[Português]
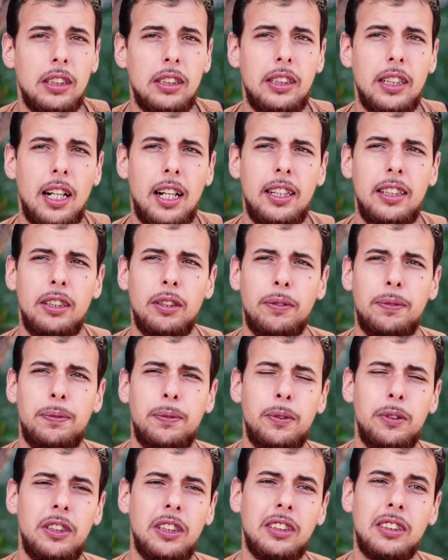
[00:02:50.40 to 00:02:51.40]
E aí eu
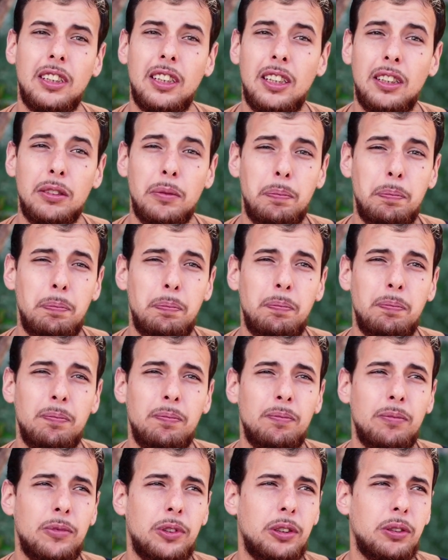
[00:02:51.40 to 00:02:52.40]
fui andando
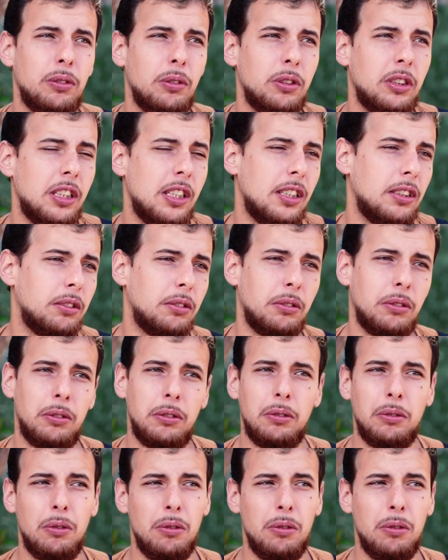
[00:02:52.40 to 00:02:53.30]
chorando,